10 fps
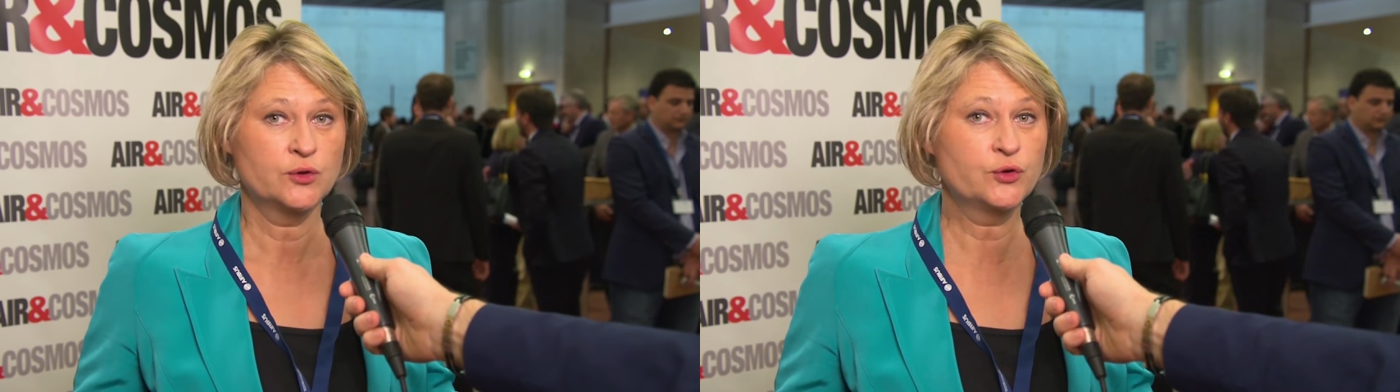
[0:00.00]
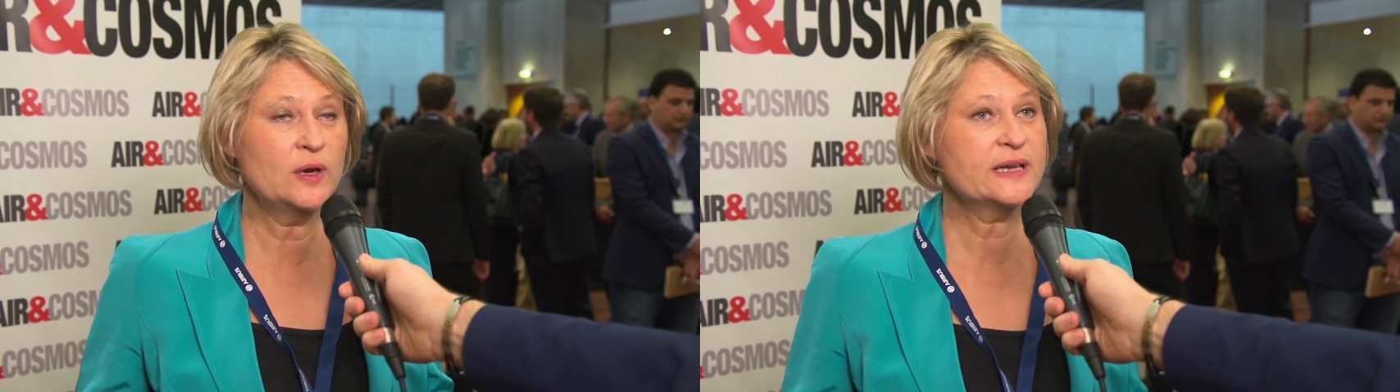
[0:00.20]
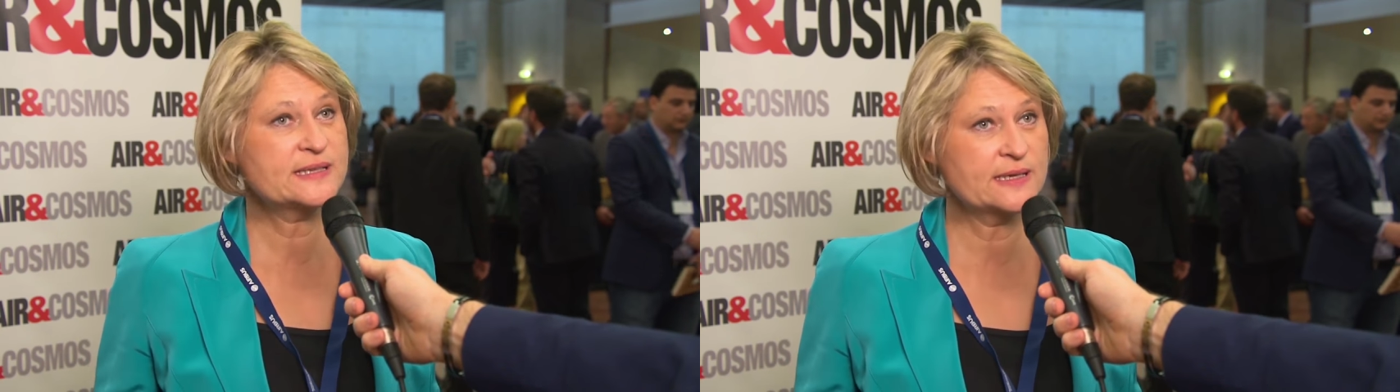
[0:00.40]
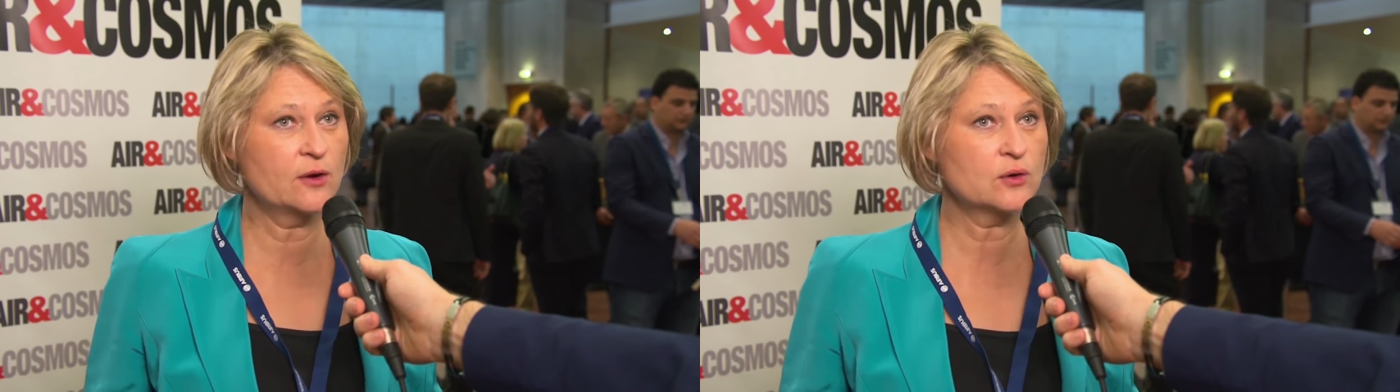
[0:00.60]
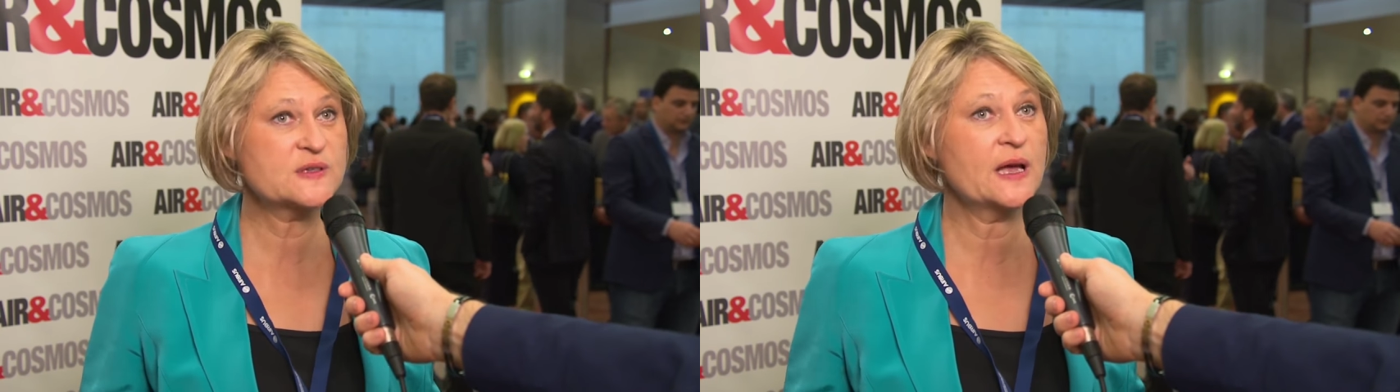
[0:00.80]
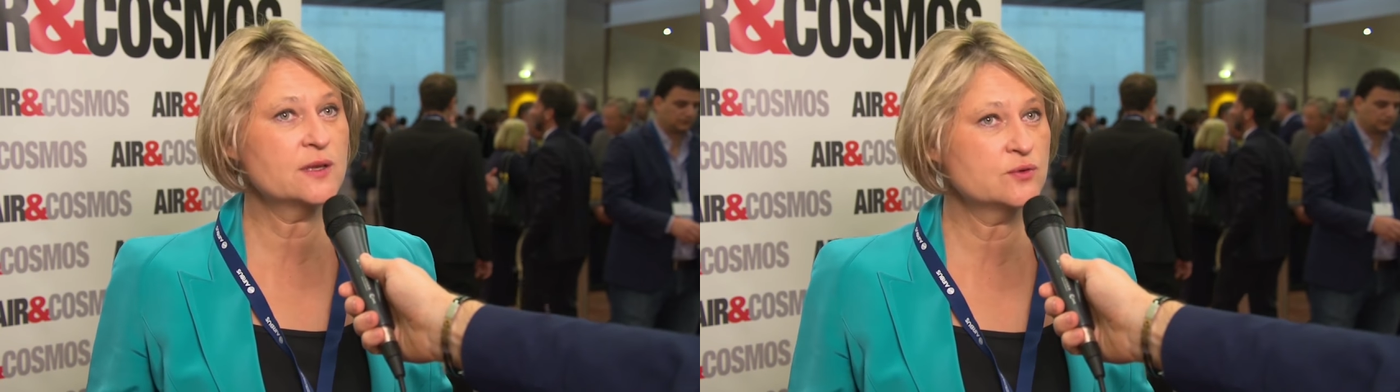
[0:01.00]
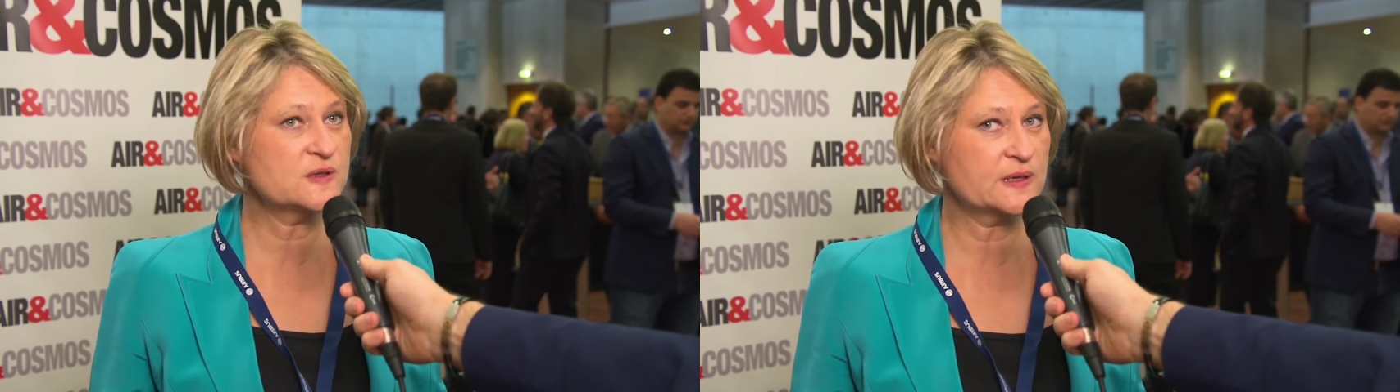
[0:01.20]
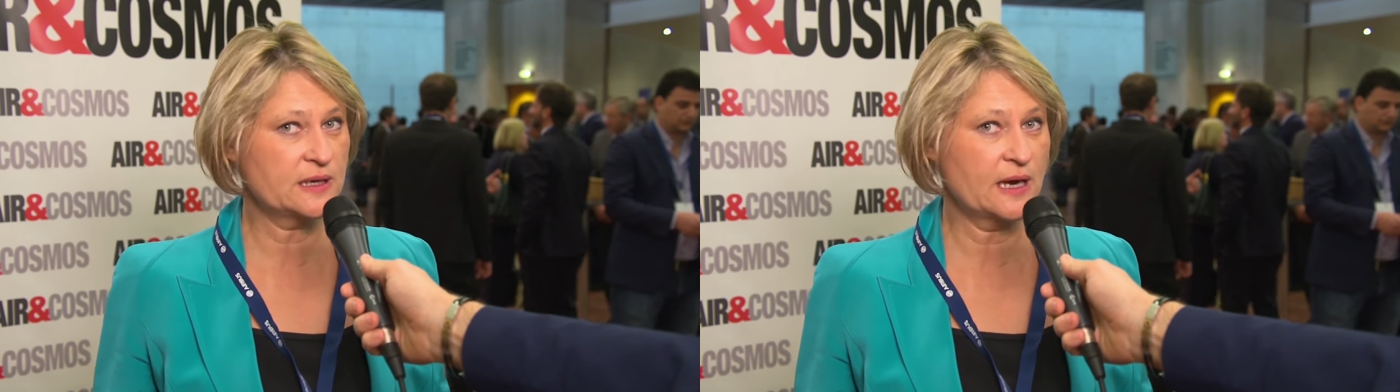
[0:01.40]
de l'excellence
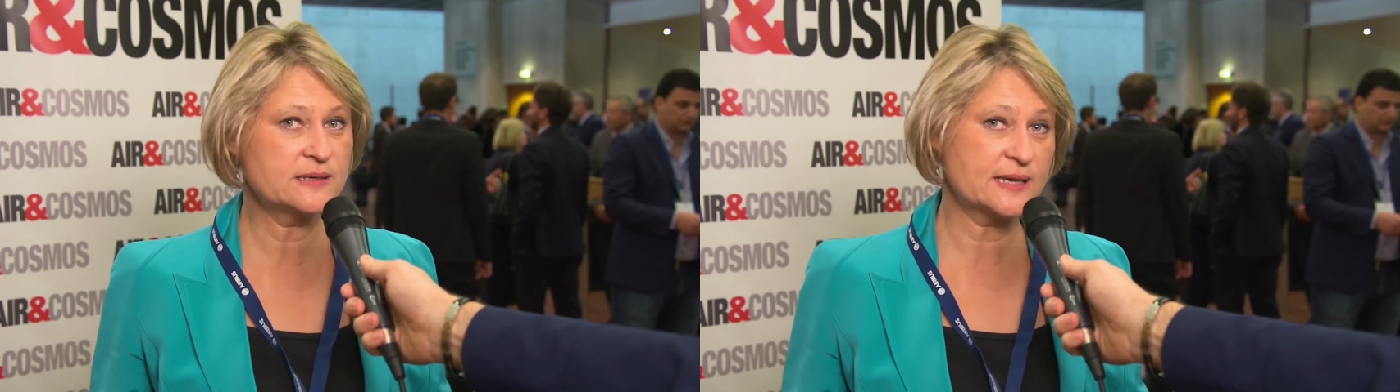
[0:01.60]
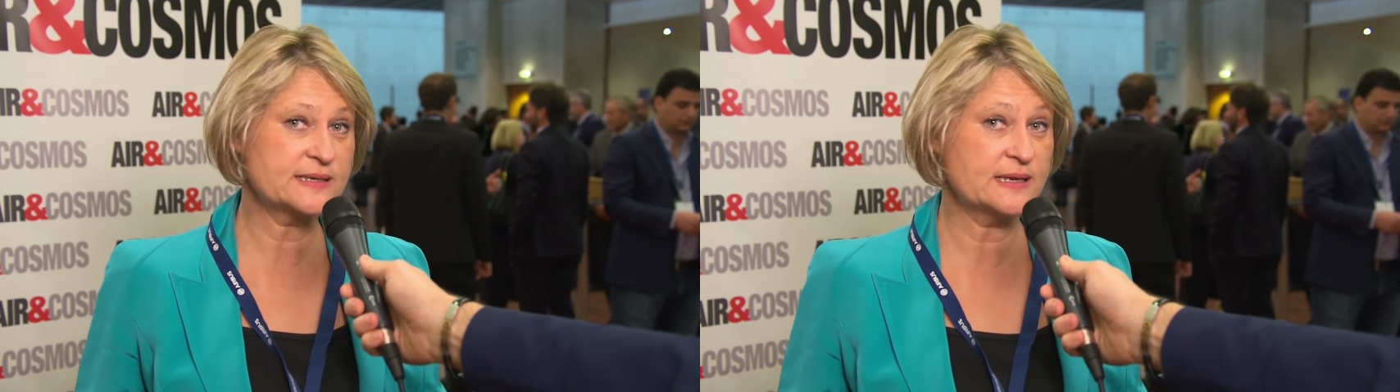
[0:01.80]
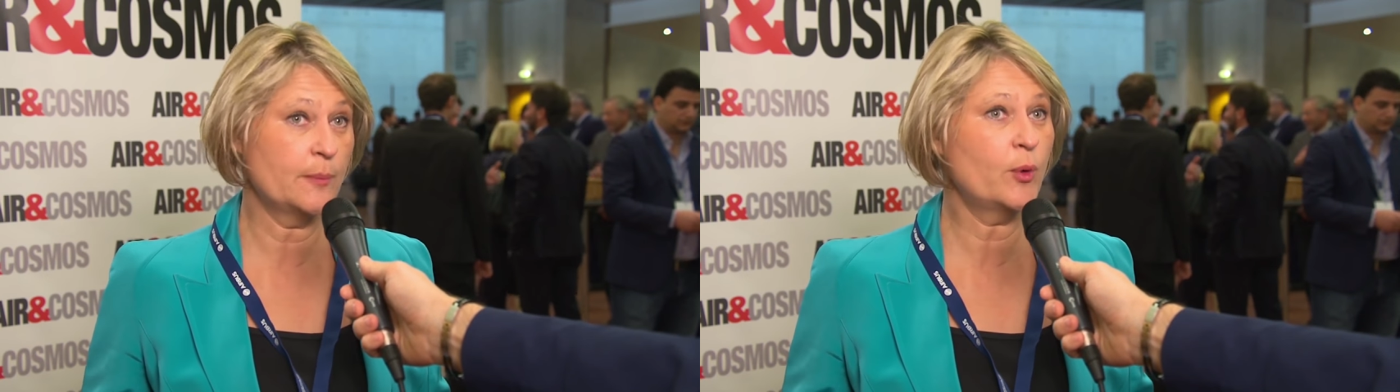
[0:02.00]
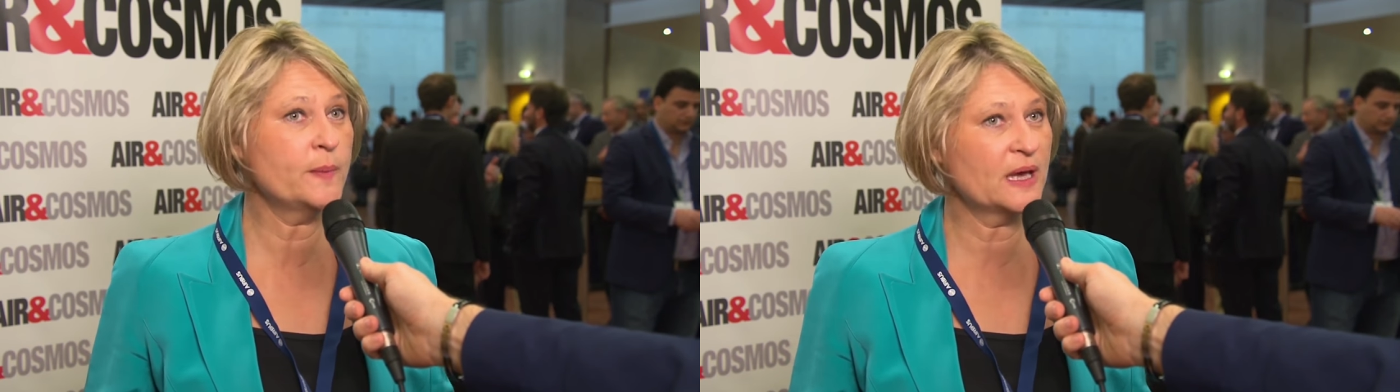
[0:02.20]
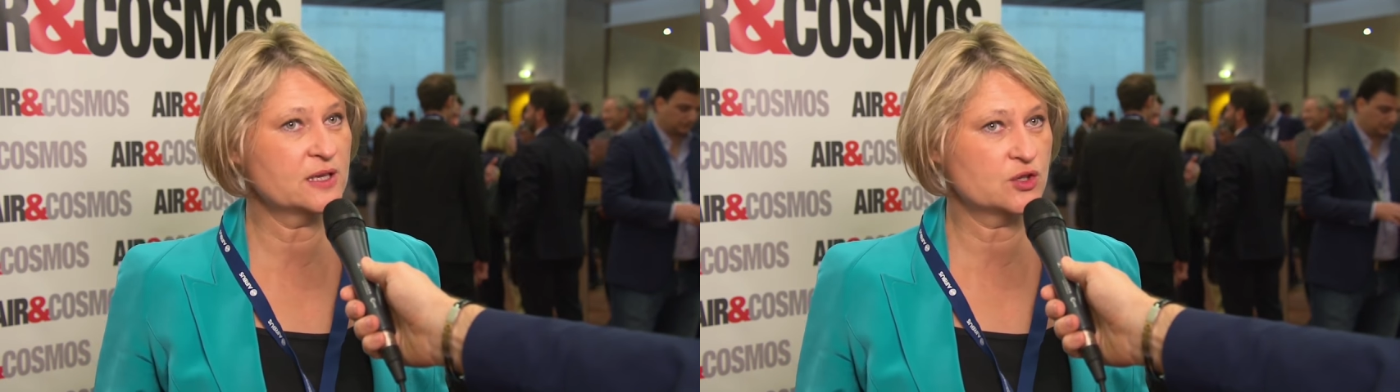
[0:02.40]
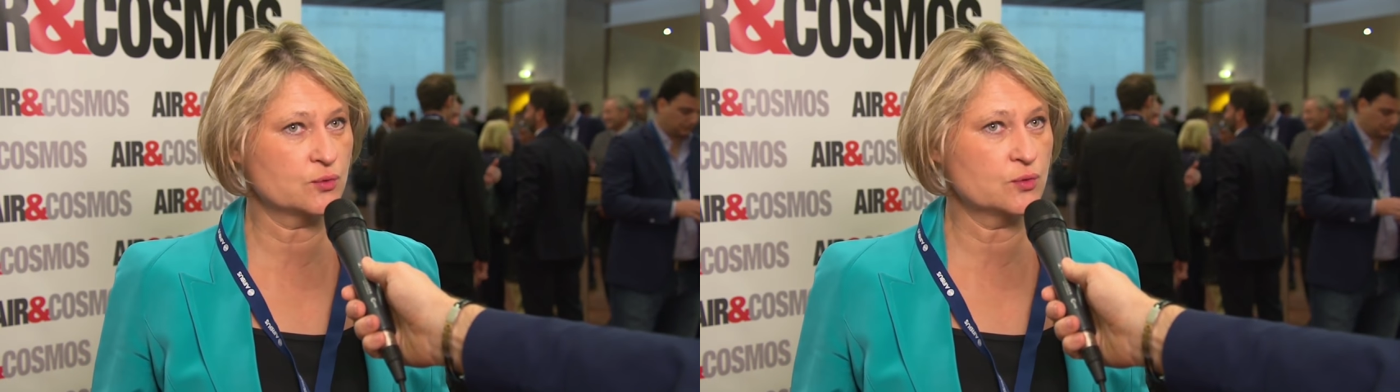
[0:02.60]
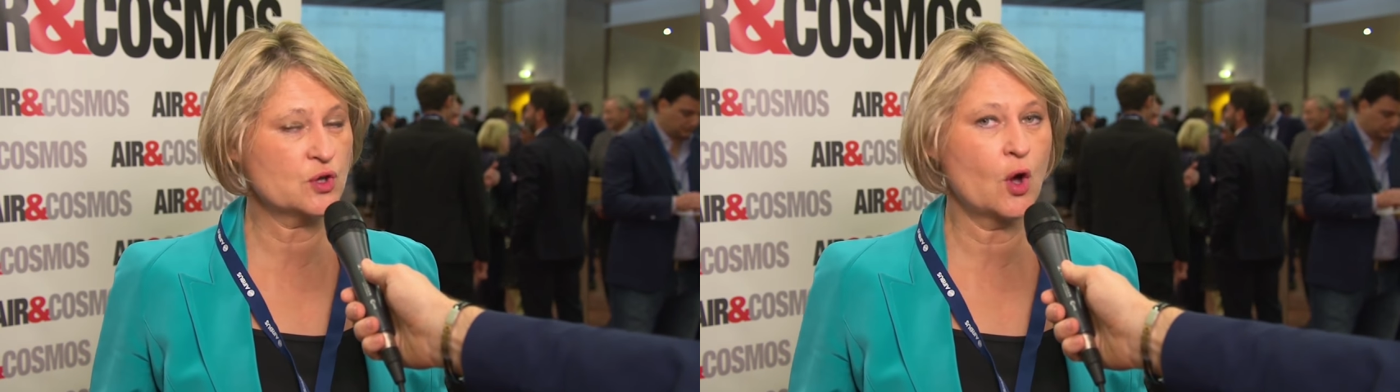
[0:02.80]
industrielle, ça c'est la première des choses.